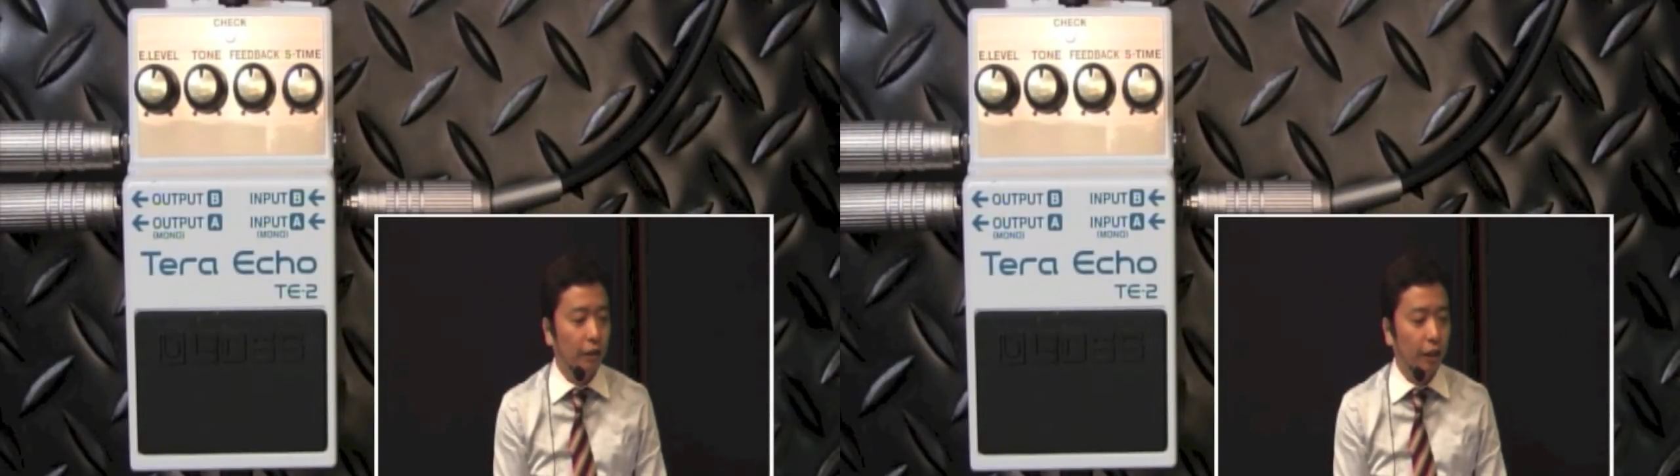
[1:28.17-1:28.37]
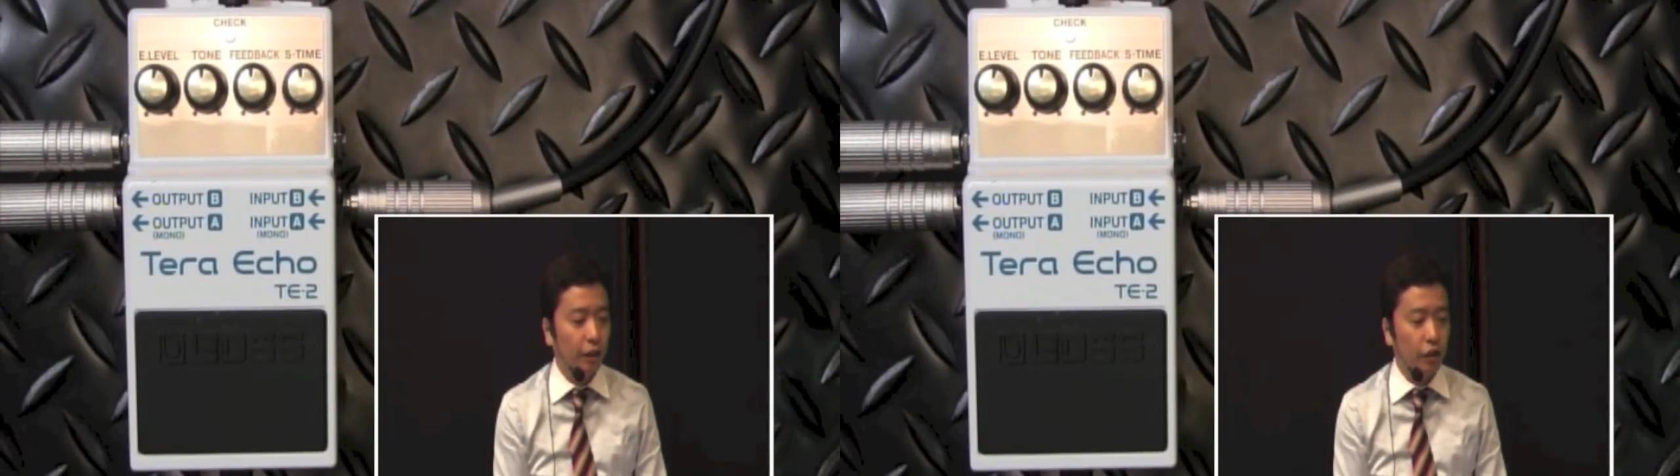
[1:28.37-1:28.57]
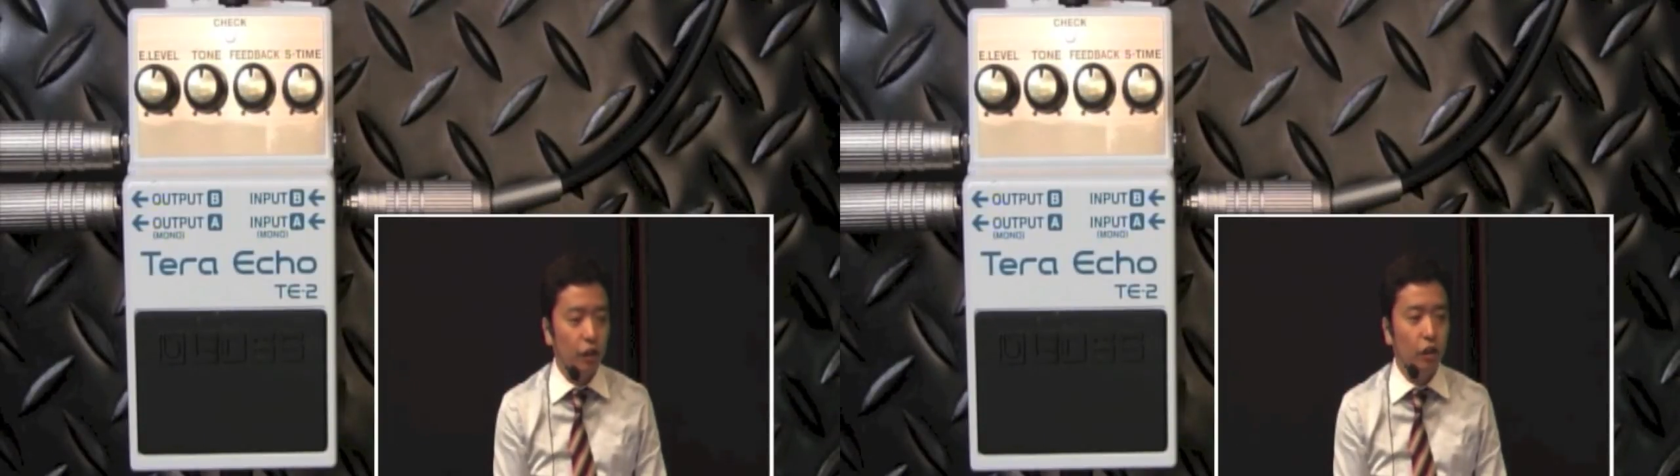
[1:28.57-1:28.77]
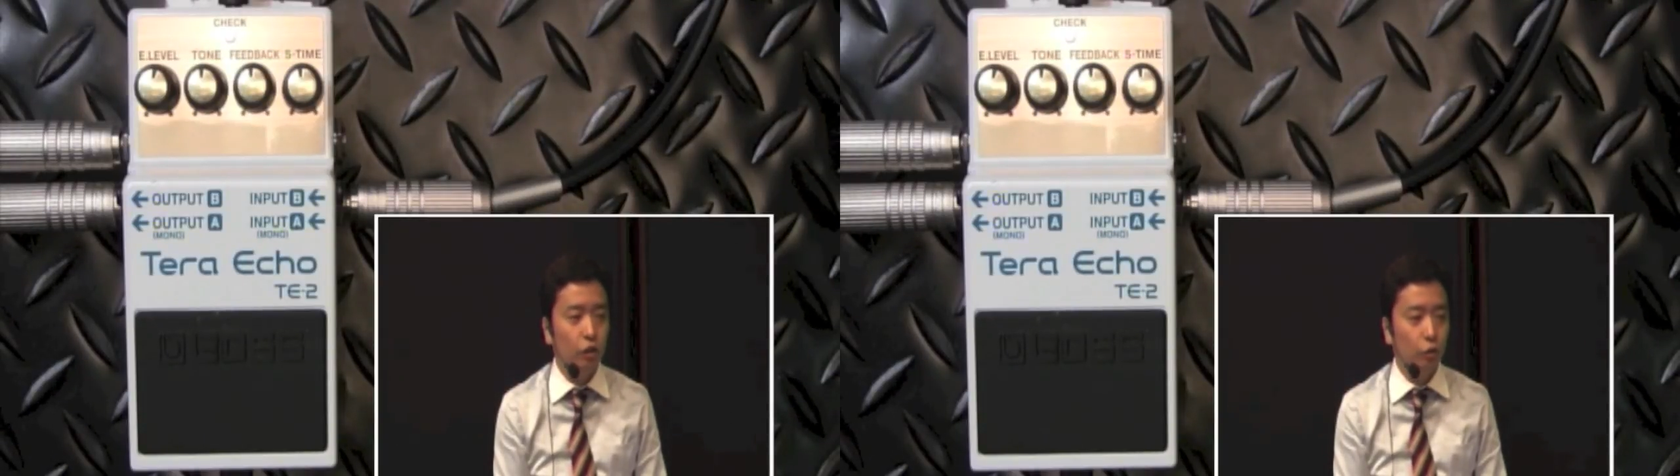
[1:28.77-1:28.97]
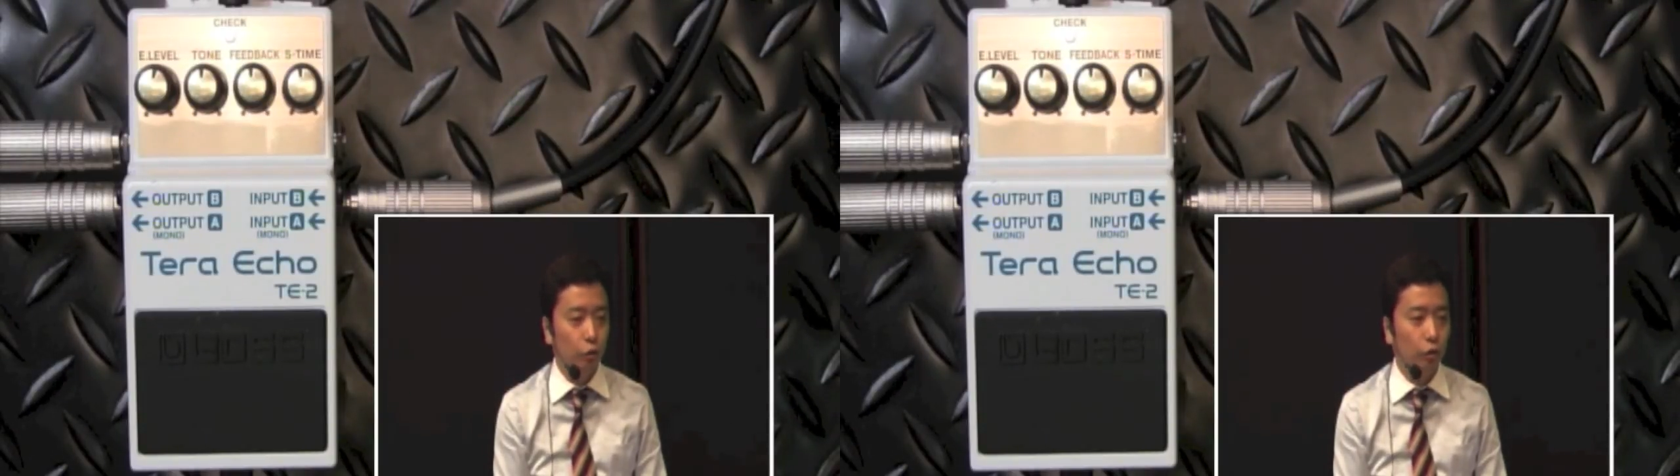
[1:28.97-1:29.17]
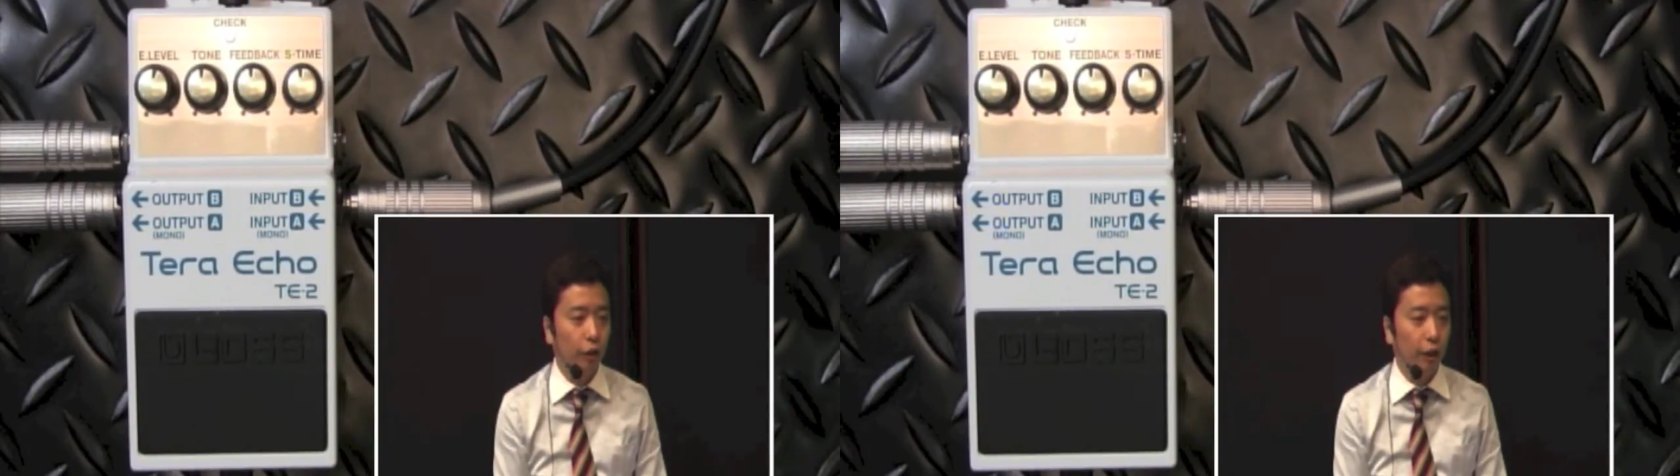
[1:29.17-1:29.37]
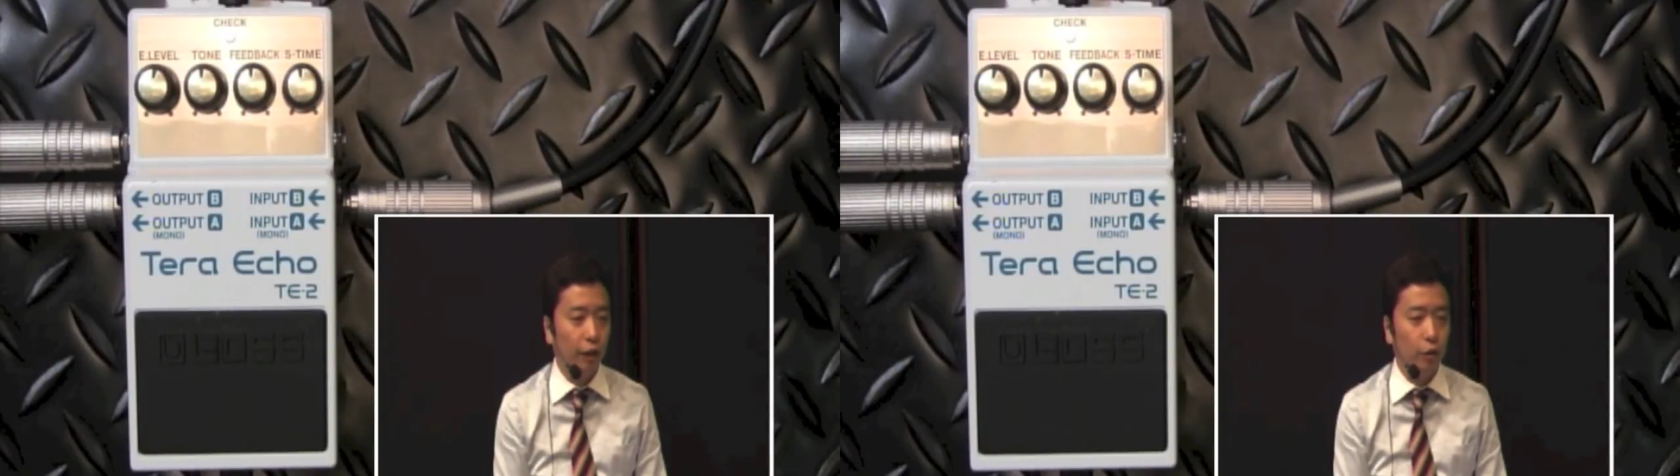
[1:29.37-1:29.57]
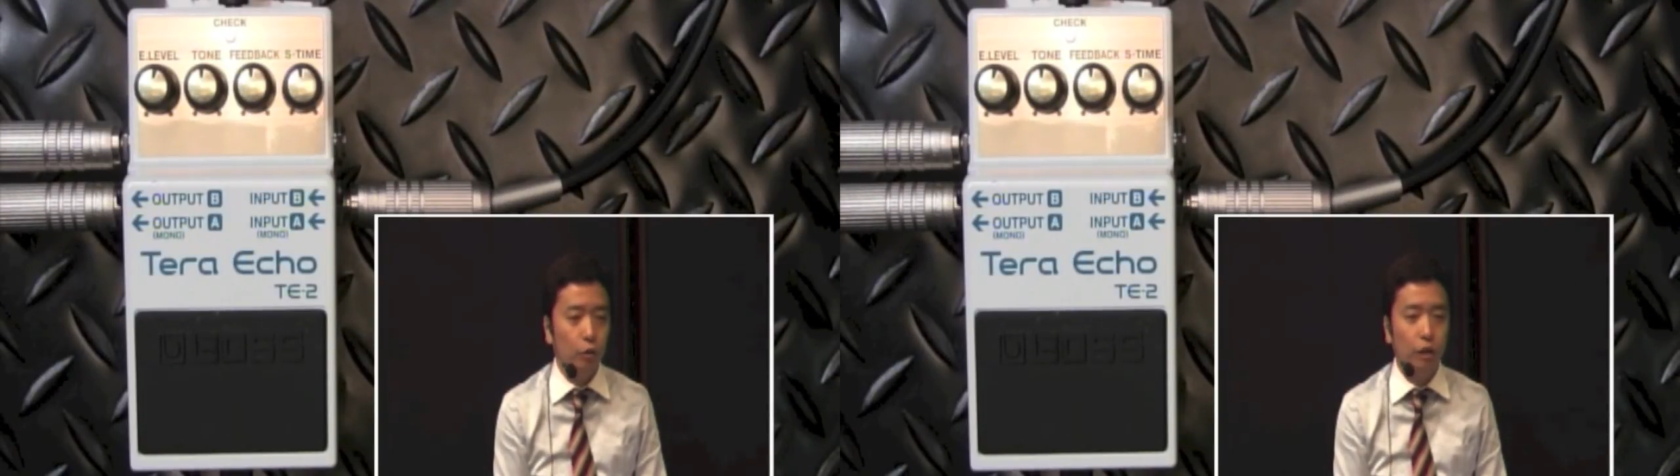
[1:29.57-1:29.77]
えー、新機軸の、
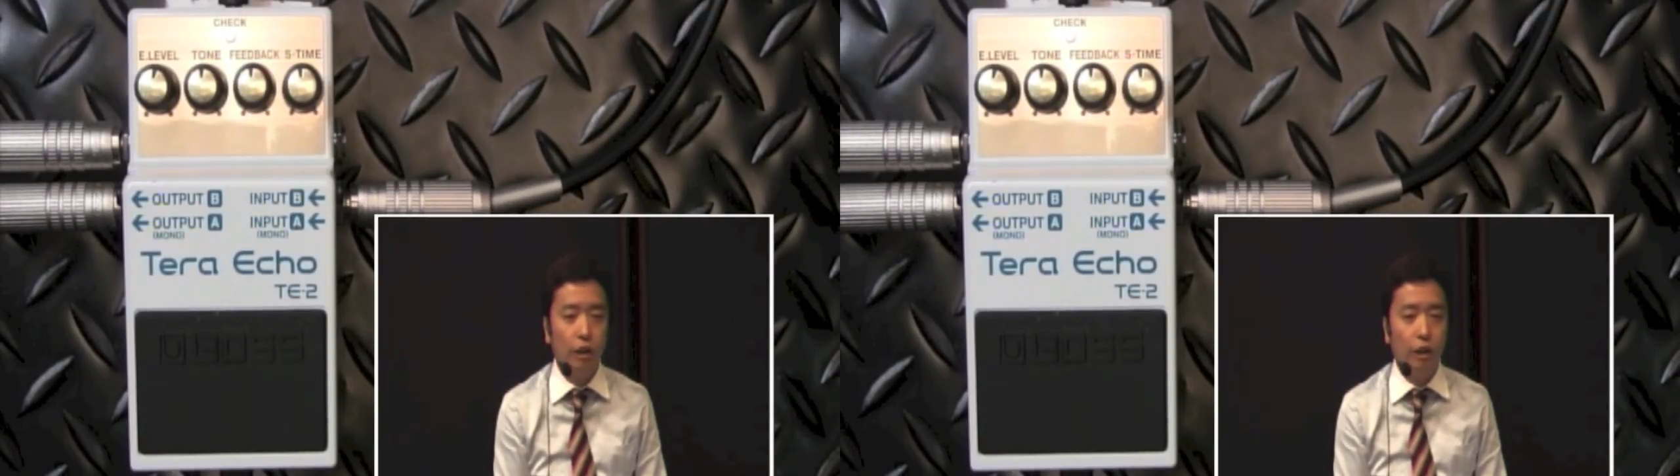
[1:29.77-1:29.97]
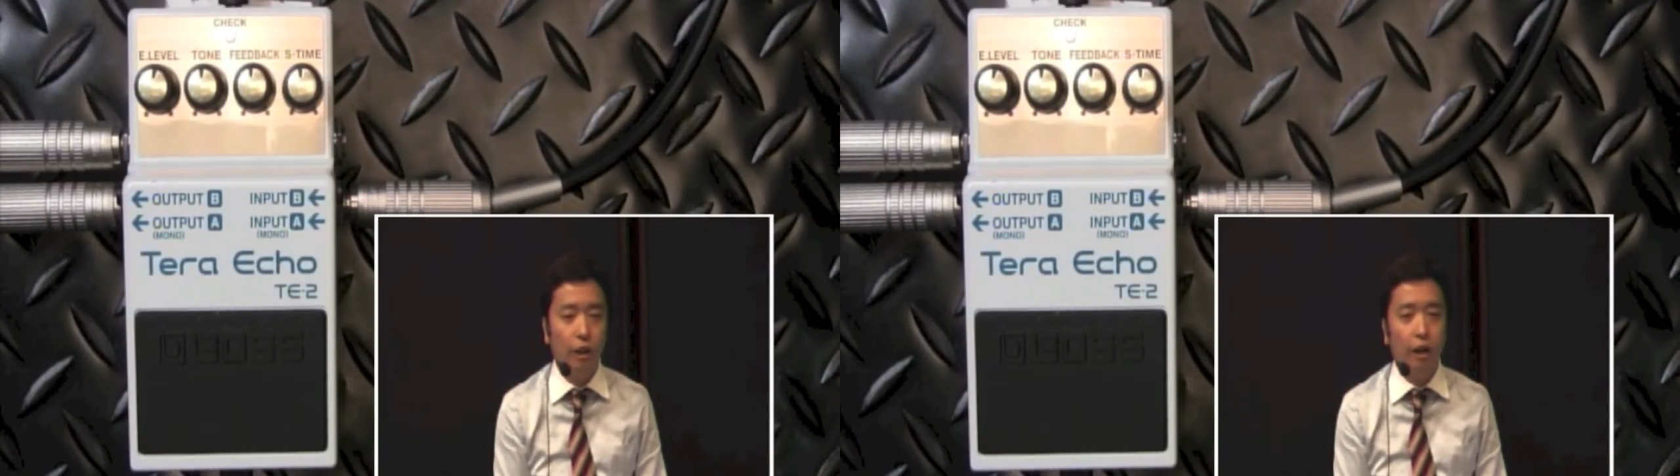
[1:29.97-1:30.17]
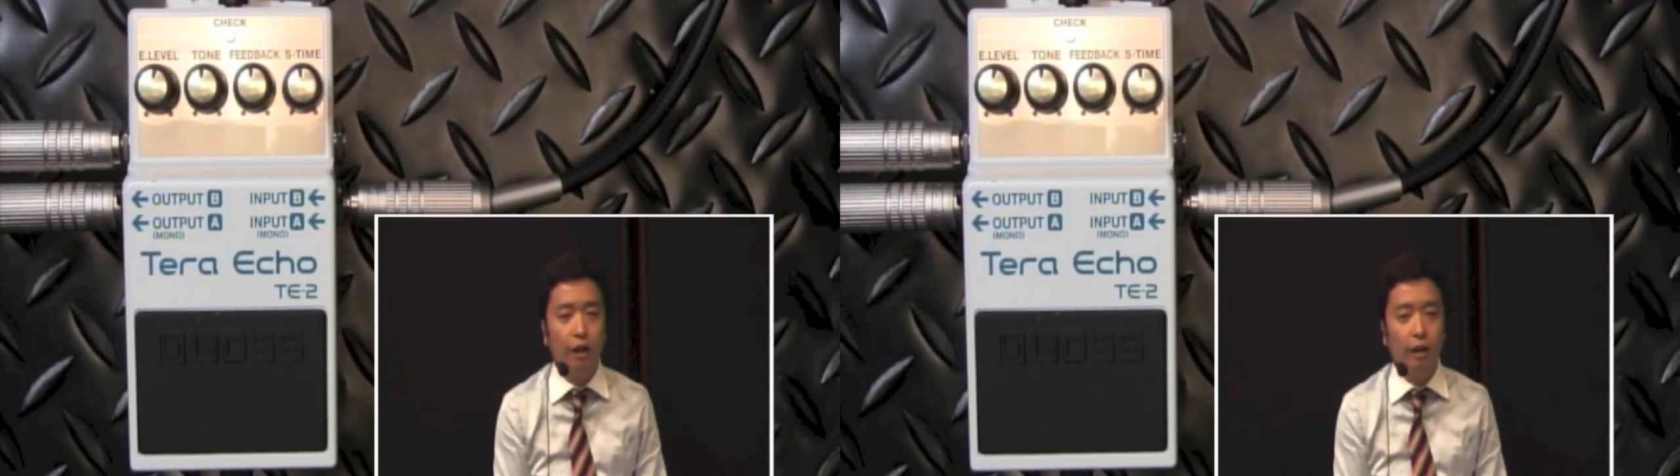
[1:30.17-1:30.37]
えー、挑戦的な、